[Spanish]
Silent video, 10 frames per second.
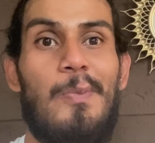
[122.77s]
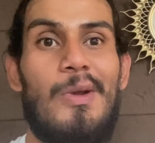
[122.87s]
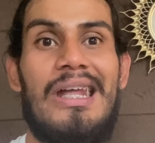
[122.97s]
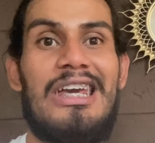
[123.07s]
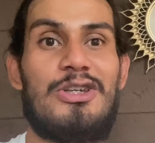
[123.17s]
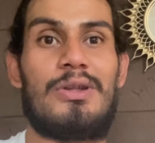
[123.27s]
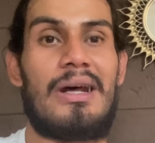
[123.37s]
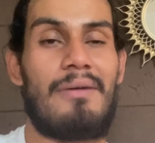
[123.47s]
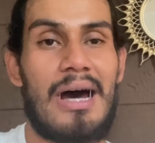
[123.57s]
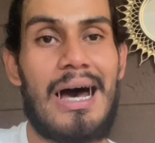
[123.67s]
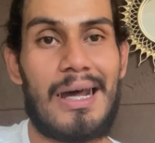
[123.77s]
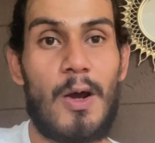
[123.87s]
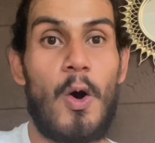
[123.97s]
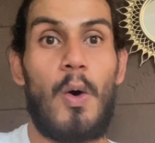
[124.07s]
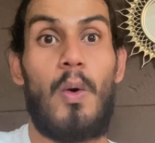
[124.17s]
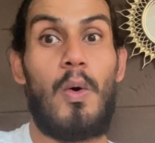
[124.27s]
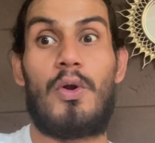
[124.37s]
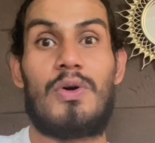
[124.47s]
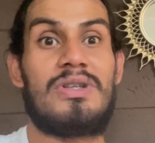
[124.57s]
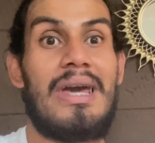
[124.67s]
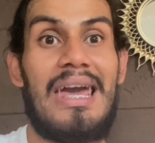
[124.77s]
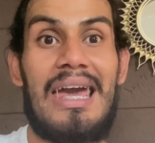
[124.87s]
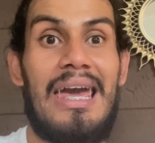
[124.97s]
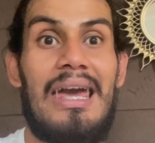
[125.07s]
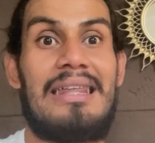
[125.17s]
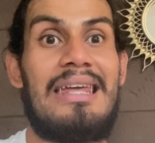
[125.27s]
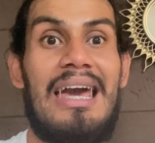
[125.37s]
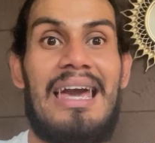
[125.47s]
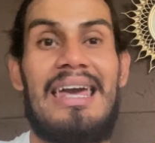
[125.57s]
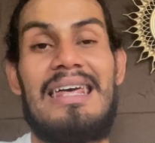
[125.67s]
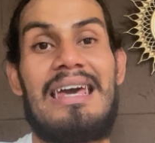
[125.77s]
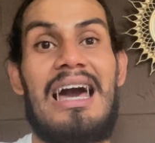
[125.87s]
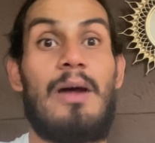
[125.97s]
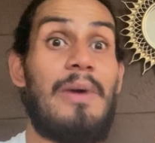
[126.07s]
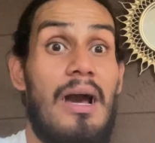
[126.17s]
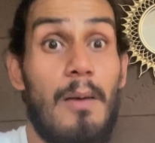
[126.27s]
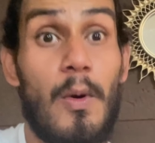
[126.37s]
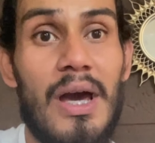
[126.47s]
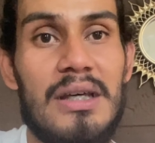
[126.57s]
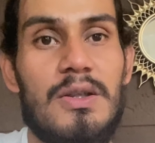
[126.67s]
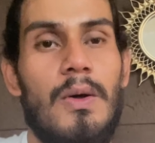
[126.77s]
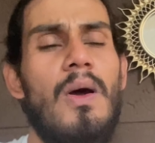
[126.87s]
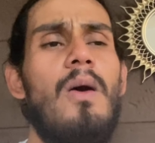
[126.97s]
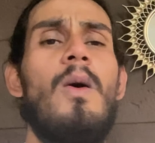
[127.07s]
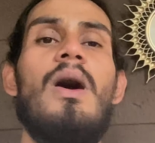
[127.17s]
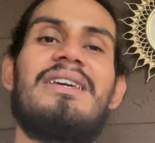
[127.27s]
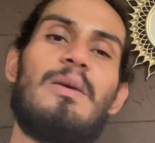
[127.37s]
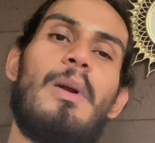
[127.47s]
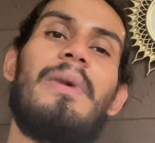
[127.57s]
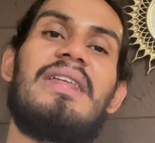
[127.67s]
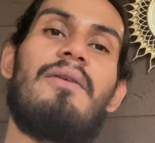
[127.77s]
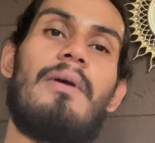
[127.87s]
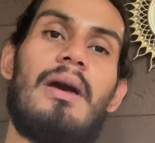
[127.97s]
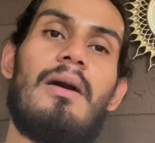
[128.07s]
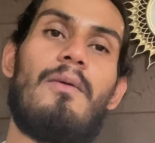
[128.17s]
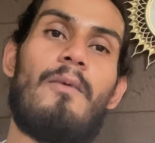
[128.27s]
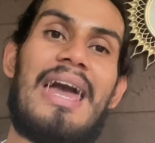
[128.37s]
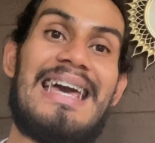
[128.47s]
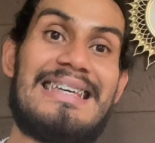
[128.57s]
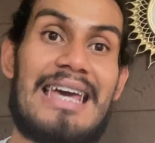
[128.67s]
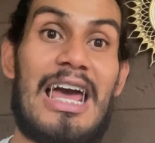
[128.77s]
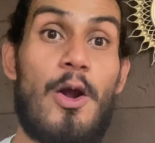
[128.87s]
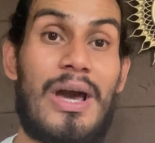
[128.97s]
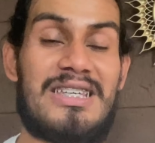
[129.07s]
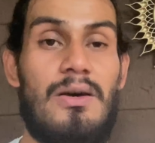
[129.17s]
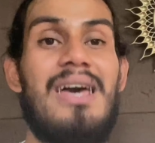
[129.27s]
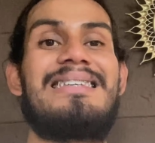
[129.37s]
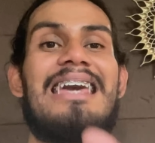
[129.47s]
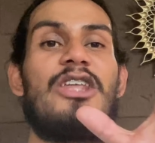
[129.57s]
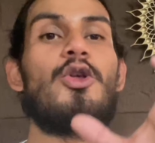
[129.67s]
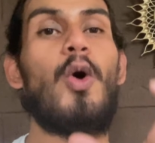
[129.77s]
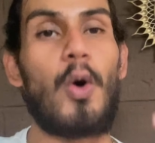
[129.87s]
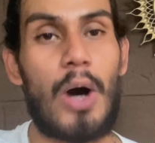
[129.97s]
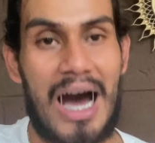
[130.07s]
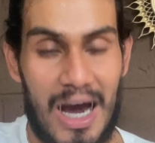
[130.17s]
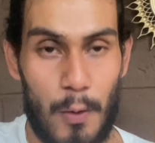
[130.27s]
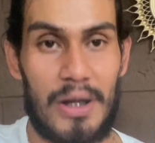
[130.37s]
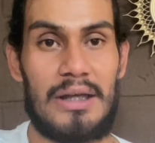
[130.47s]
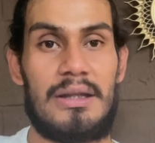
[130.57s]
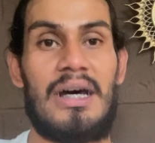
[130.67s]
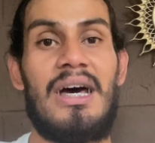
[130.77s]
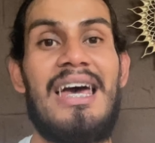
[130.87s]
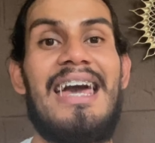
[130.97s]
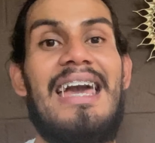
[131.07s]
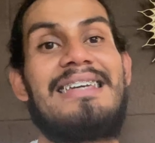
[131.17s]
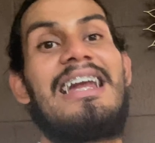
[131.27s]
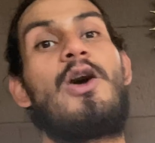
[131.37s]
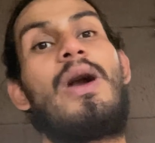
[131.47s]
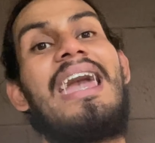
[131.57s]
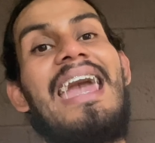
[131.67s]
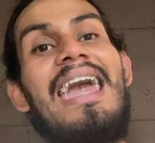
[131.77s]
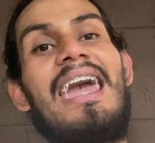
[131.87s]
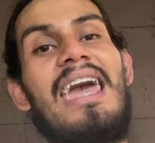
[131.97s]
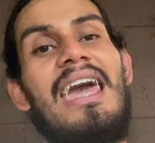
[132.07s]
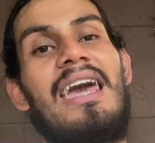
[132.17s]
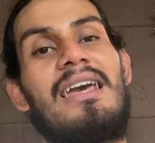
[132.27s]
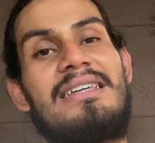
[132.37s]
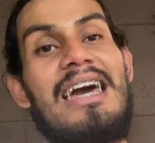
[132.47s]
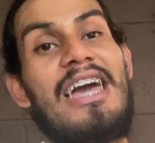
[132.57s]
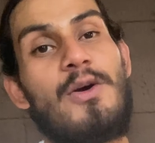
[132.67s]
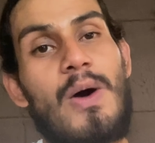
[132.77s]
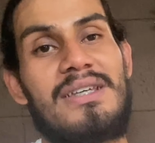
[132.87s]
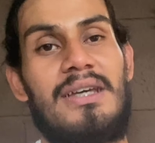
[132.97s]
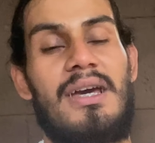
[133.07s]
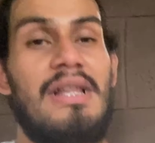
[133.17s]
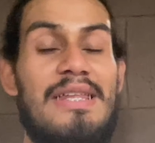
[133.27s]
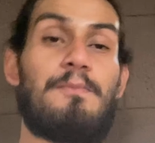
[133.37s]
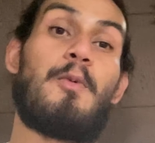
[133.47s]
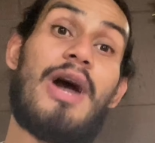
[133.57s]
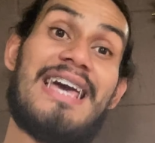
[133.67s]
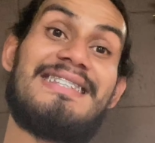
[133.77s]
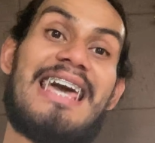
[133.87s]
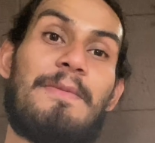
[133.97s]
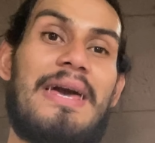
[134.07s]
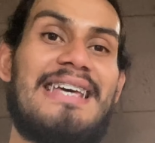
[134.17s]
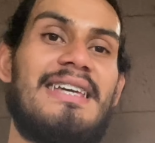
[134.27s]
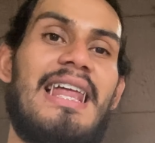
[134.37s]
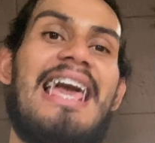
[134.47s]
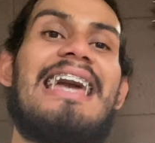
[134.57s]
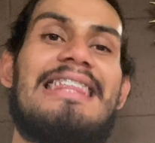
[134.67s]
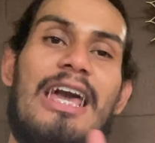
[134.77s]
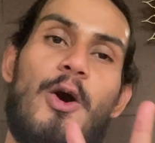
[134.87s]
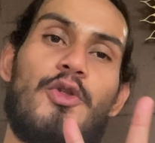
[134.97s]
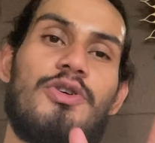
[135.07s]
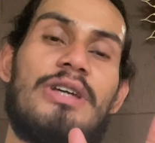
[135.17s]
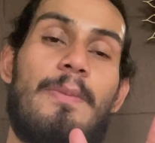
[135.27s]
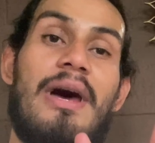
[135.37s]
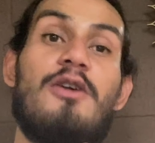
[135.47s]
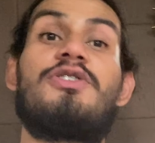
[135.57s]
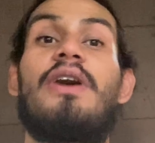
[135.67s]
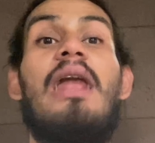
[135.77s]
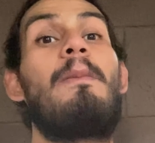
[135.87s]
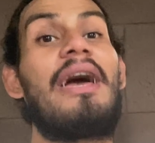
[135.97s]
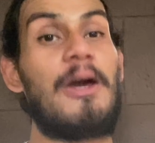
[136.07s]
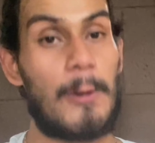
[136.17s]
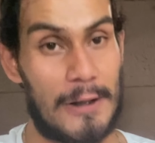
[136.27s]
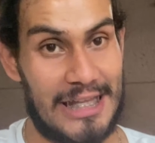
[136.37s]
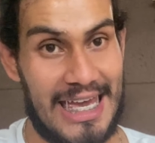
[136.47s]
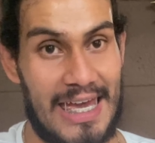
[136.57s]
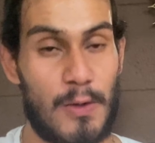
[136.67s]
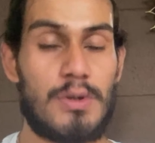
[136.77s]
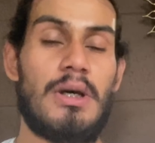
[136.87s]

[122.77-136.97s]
de nicho trabajar o no sé eh, de qué dedicarme, hagamos esto. No, simplemente es lo que estoy haciendo ahorita, es algo que ya yo hacía. Pues déjenme decirles que tengo dos hermanos, soy el mayor de ellos.